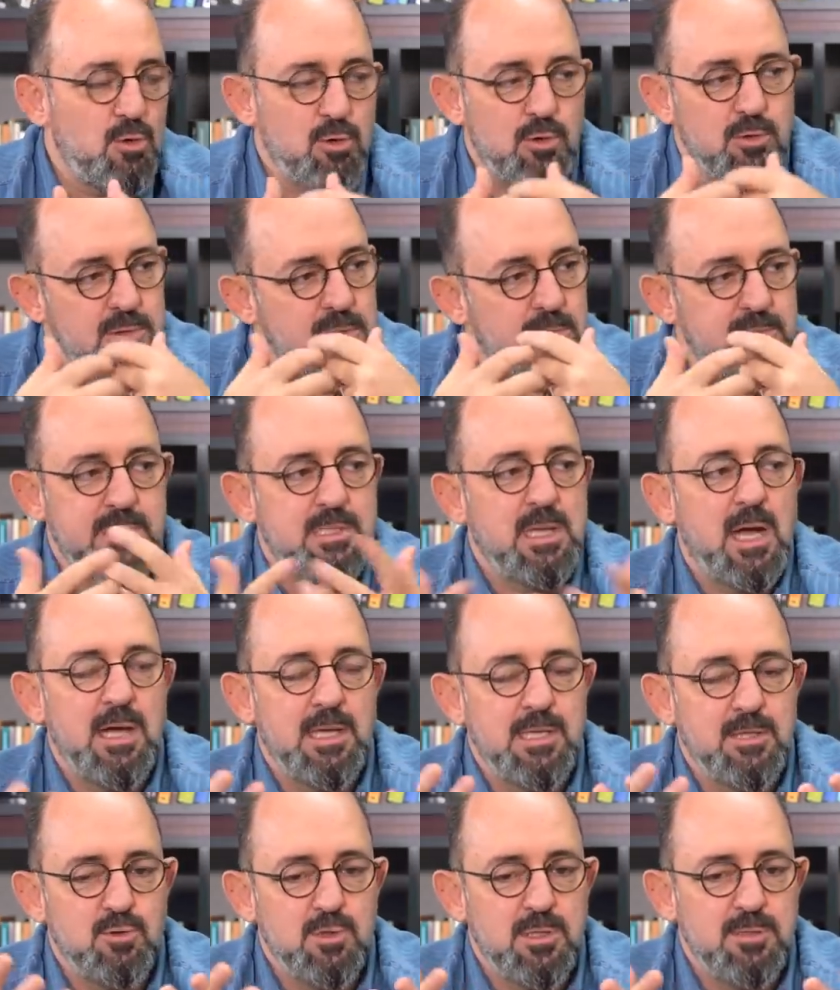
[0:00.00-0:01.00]
O konuda bir
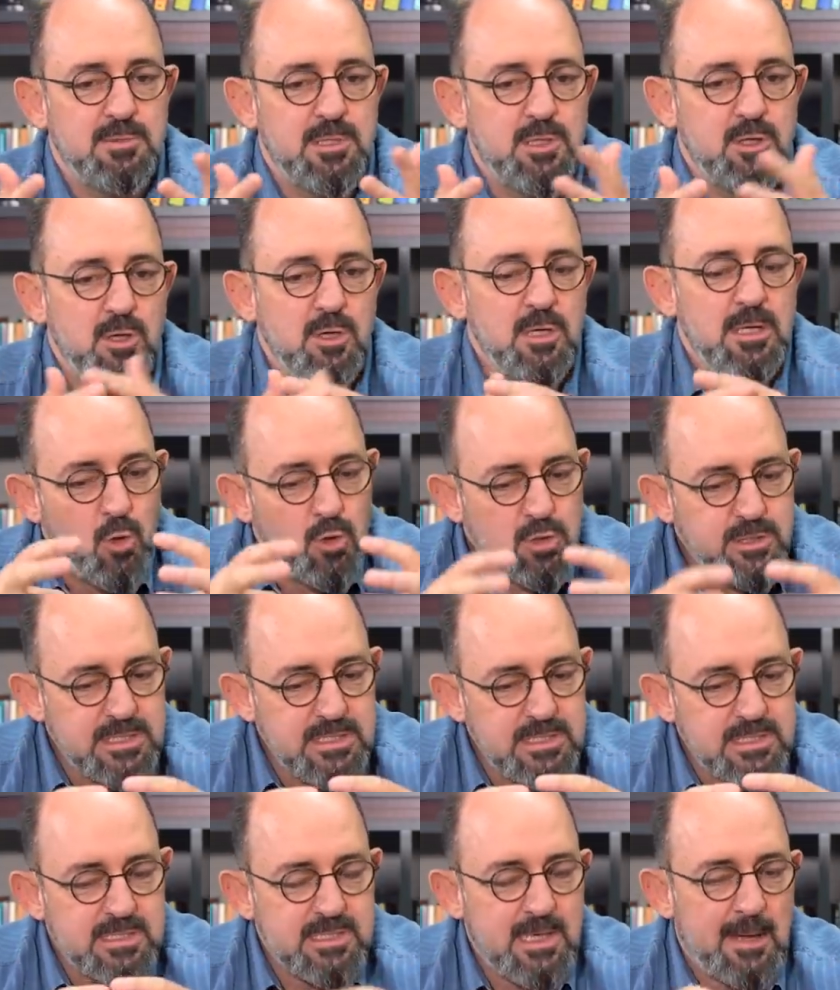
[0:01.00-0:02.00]
dahi olabiliyor. O
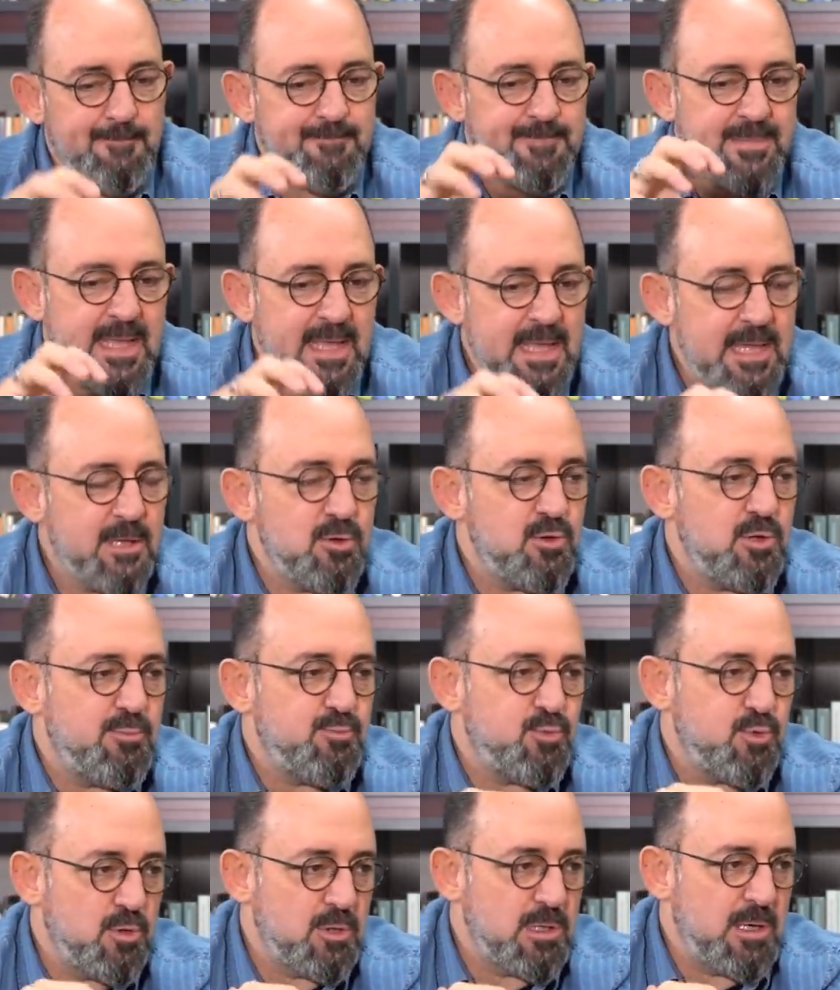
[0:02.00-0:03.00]
sistem neye göre
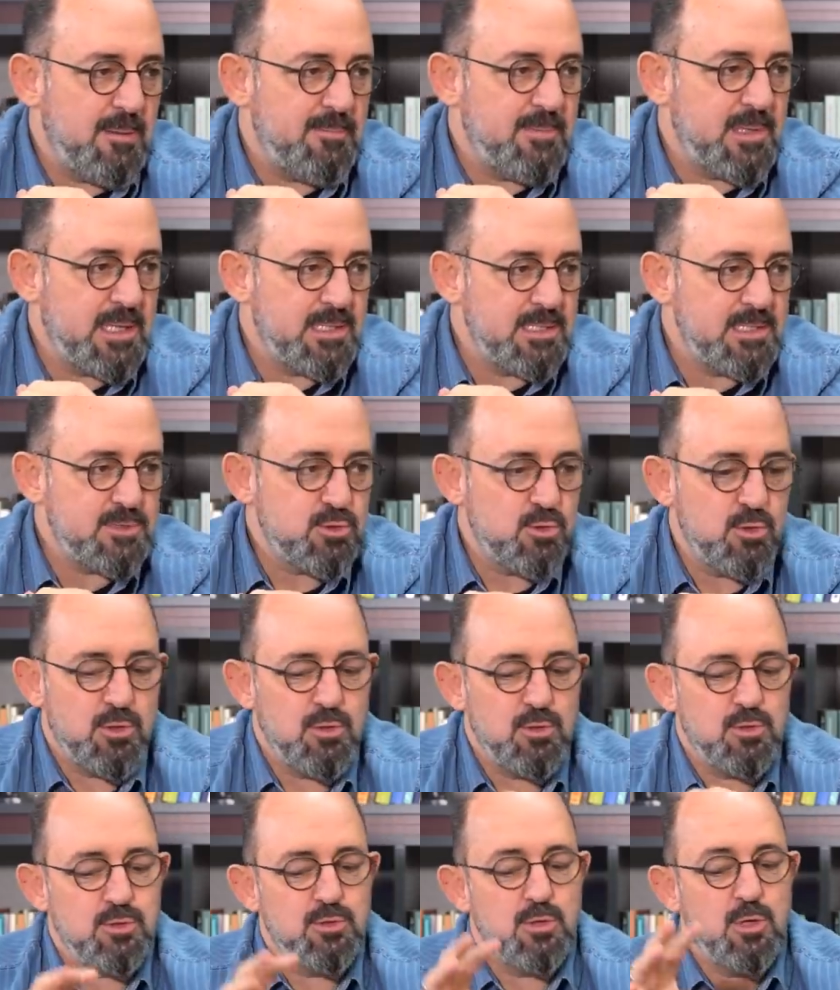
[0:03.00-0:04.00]
programlandıysa
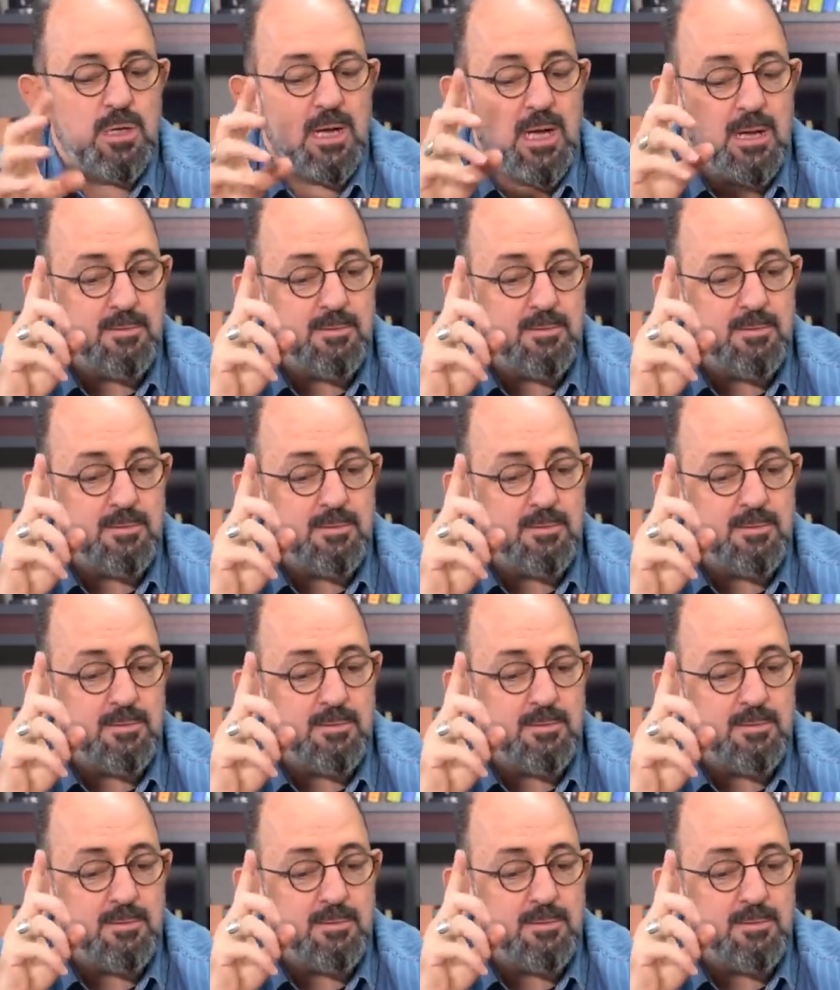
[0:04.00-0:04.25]
öyle oluyor.